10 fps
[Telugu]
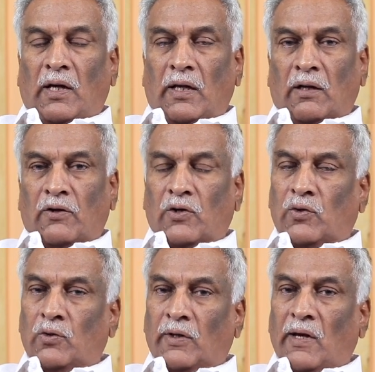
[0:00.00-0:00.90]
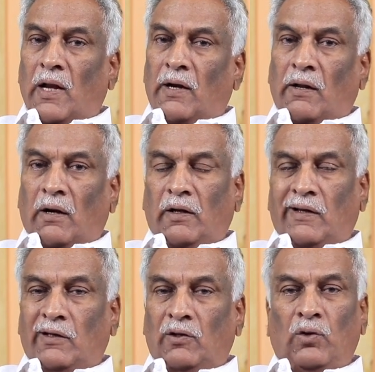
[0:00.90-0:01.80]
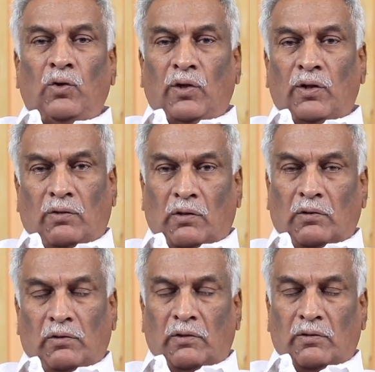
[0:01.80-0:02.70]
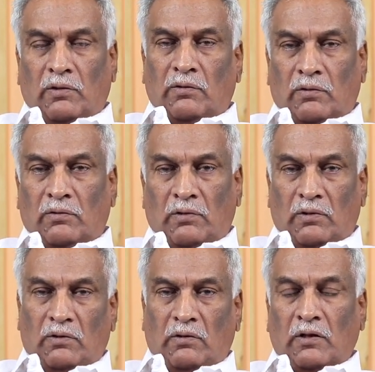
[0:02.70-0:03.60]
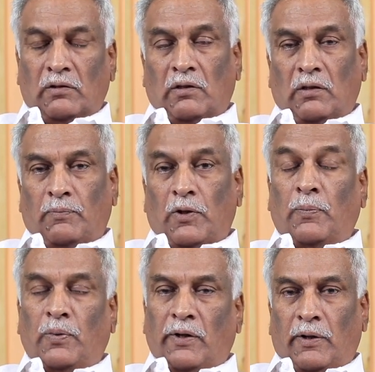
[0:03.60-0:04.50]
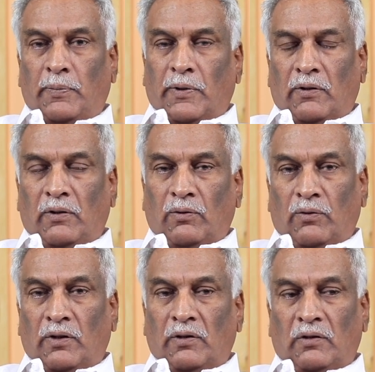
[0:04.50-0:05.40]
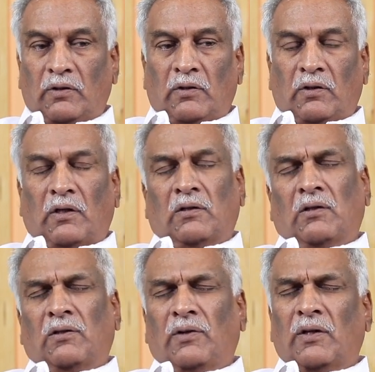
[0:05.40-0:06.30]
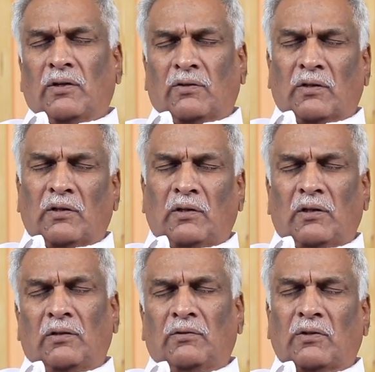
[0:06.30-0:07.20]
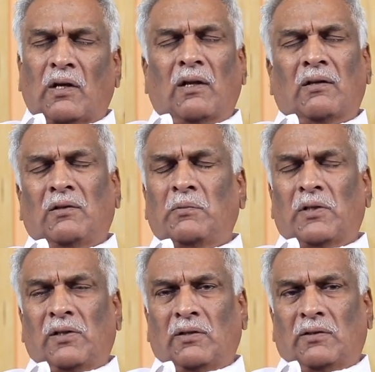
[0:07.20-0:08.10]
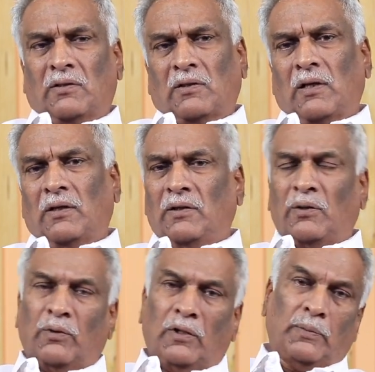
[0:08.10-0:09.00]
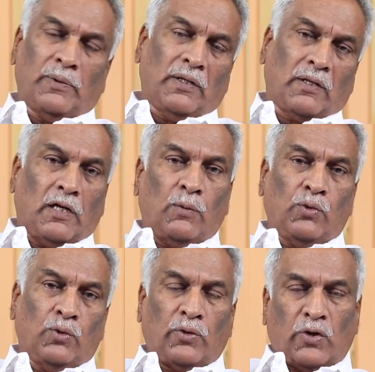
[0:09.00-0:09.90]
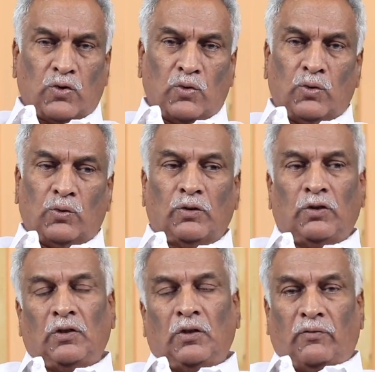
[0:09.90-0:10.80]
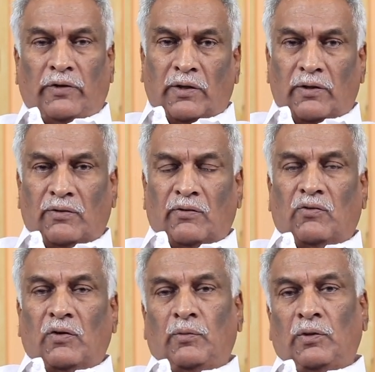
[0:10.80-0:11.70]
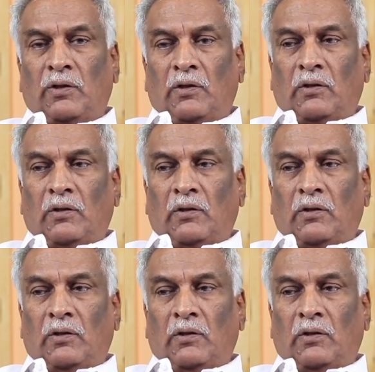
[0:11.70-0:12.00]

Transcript: ఆయన కృష్ణుడి క్యాలెండర్ లేని ఇల్లు లేదు నాకు తెలిసినంతవరకు అంత పాపులర్ అయిపోయారు దేవుడుగా ఆ తర్వాత వెంకటేశ్వర కళ్యాణం చాలా సినిమాలు చేశారు చాలా దేవుళ్ళు అయిపోయాడు ఆయన రాముడు కృష్ణుడు వెంకటేశ్వర స్వామి